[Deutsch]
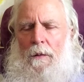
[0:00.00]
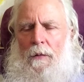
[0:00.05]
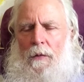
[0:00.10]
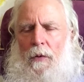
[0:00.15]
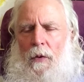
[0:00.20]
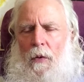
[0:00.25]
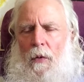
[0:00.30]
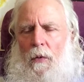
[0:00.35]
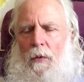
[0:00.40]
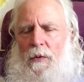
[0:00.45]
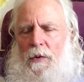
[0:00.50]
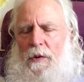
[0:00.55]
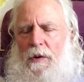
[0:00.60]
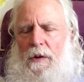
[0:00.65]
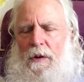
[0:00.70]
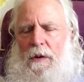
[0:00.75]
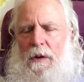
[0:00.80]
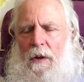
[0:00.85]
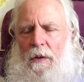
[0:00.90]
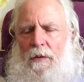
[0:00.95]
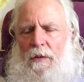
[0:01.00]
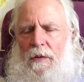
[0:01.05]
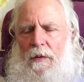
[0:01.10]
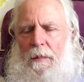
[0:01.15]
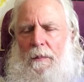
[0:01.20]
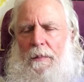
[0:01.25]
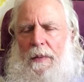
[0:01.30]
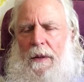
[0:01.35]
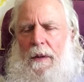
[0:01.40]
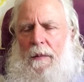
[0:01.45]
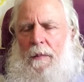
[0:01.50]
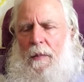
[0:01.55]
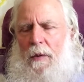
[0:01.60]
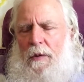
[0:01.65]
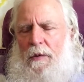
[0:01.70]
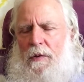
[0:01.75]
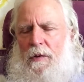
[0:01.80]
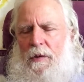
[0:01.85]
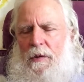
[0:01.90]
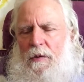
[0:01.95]
Sie holen sich aus der Bibel,
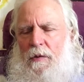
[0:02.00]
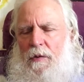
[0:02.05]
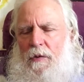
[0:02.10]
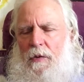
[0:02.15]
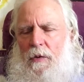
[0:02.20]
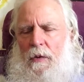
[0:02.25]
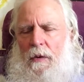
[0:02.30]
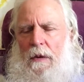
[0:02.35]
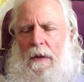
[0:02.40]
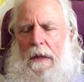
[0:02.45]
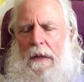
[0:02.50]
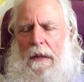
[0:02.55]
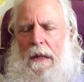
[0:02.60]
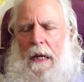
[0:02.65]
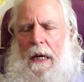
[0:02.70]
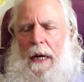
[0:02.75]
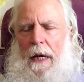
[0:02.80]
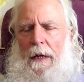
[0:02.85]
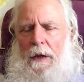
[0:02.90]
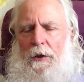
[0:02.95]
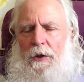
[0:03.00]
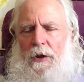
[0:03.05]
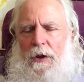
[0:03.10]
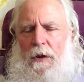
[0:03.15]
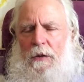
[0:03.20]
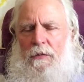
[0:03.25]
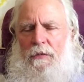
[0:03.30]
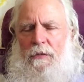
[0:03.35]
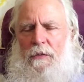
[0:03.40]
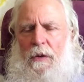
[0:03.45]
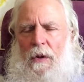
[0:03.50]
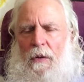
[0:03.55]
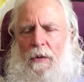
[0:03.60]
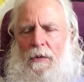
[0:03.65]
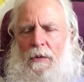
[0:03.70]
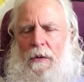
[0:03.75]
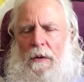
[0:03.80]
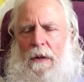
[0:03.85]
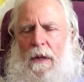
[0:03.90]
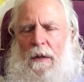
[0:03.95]
aus diesen sogenannten heiligen Schriften auch
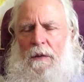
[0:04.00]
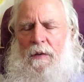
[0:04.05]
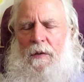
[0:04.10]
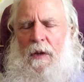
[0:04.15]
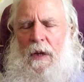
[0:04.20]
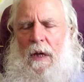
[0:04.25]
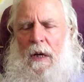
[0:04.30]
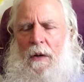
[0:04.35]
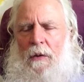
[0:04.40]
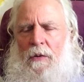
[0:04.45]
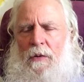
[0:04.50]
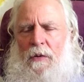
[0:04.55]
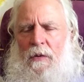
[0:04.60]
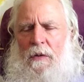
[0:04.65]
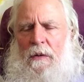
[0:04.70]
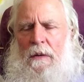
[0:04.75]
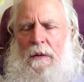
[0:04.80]
nur das heraus,